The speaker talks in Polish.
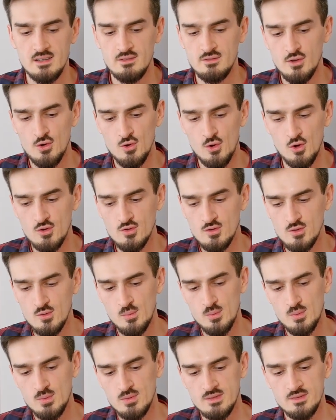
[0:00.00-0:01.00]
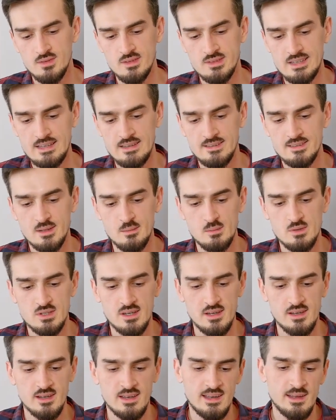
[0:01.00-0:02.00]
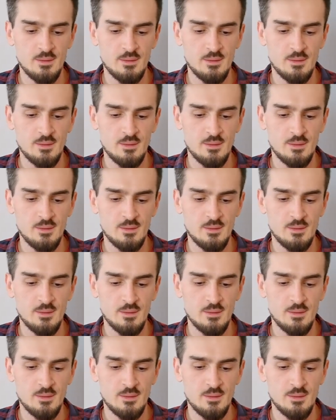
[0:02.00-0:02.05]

wielu osób związane z tym, że